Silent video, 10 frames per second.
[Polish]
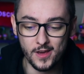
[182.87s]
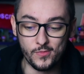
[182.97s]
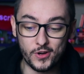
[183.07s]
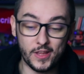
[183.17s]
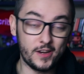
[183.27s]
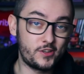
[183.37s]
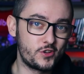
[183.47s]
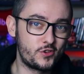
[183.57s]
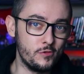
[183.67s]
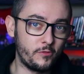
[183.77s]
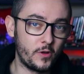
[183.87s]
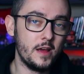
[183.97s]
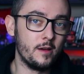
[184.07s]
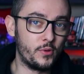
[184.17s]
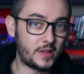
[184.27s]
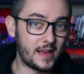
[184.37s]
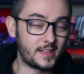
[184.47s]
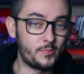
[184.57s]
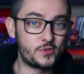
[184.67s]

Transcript: Morderczy żółw, bo tak, na